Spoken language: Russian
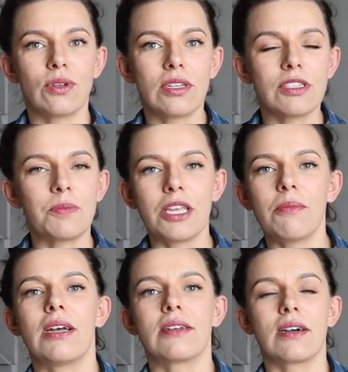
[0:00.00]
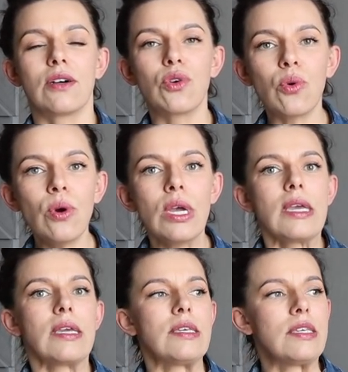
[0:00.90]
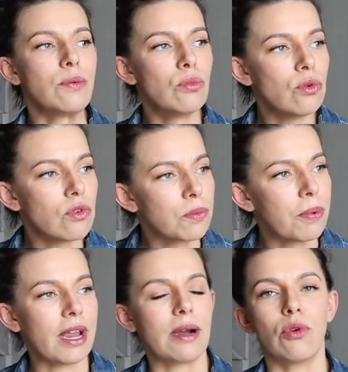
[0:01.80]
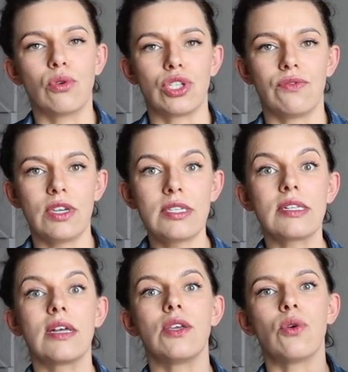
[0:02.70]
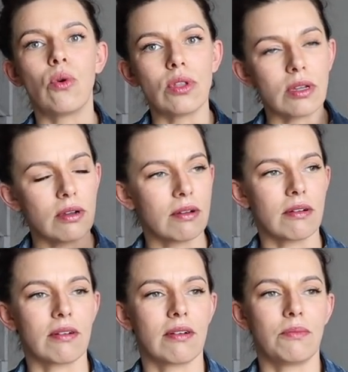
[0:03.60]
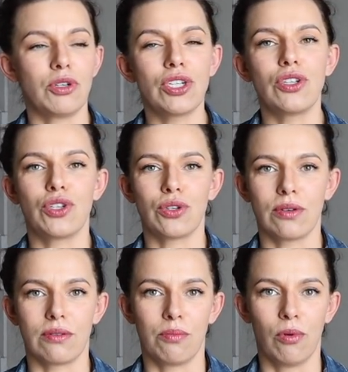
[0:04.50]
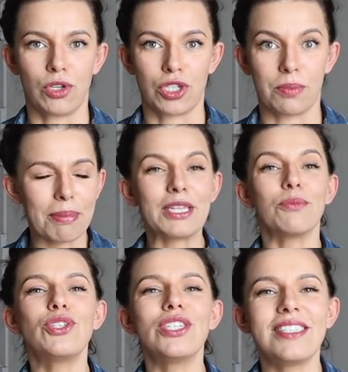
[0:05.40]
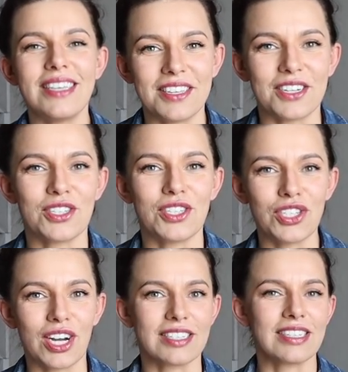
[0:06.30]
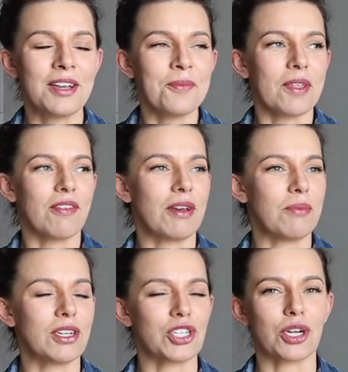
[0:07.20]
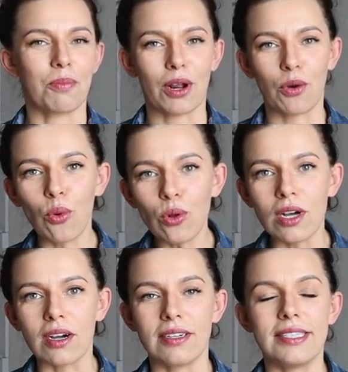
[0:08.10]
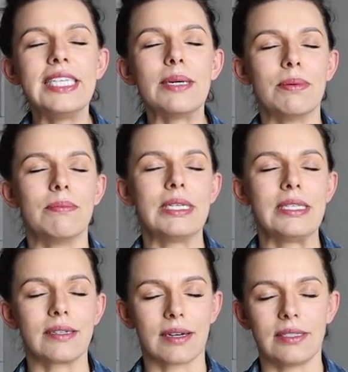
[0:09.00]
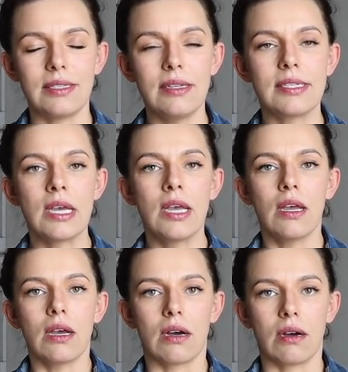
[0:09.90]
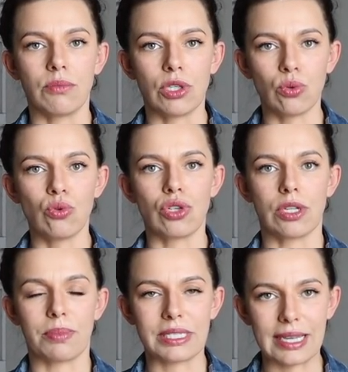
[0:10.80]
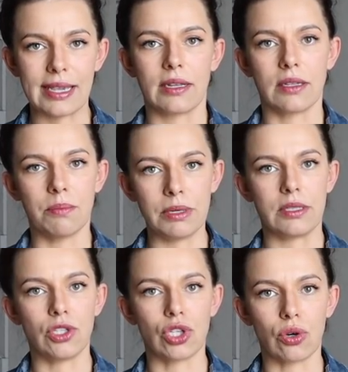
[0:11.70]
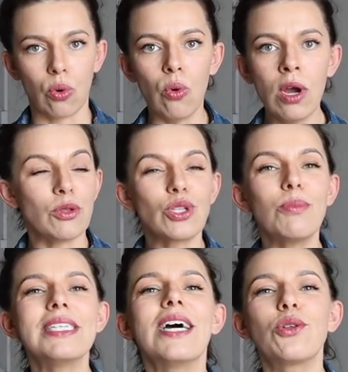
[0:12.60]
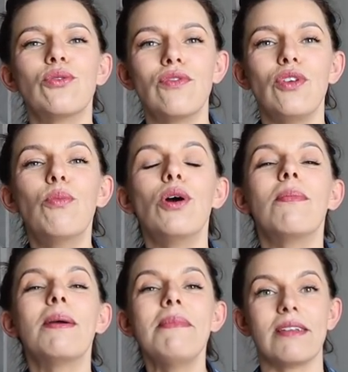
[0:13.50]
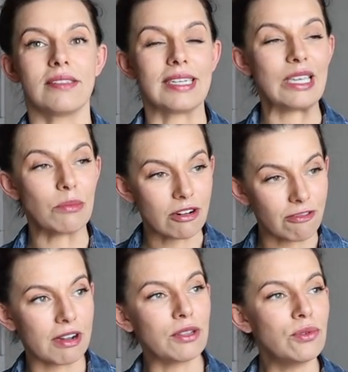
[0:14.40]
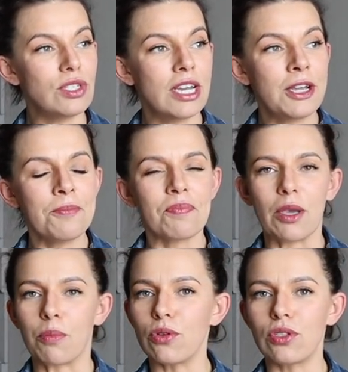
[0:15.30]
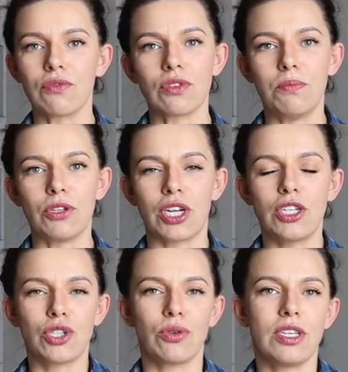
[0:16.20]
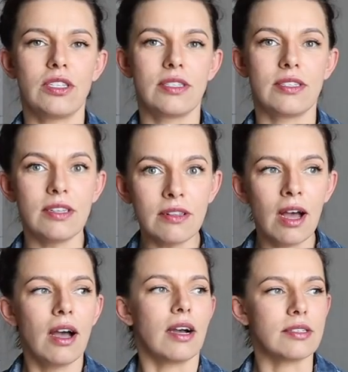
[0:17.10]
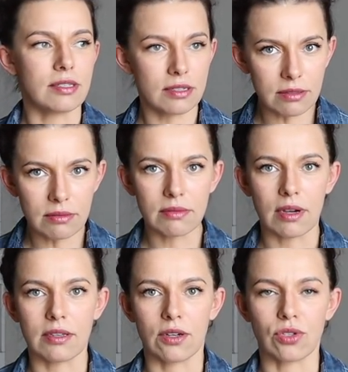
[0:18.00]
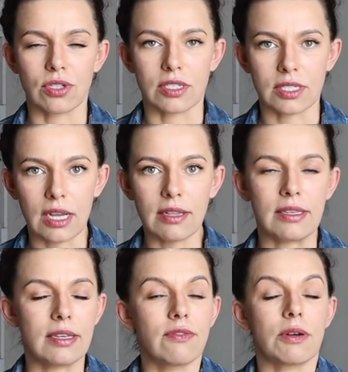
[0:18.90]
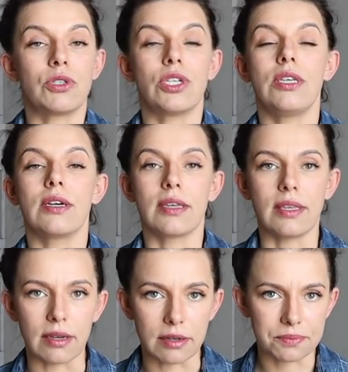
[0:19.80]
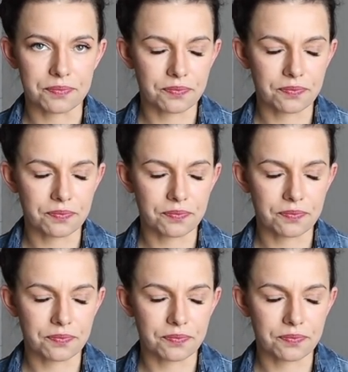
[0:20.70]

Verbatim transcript: Он это воспринимает как игру, ему вот прям очень весело, и он э, бежит еще больше. Поэтому частенько сейчас, во время наших прогулок, где бы мы ни находились, э, мне нужно постоянно быть на чеку, мне нужно быть готовым в любой момент за ним рвануть и просто вот бежать, что есть сил, а сил, как я уже сказала, нет вообще никаких.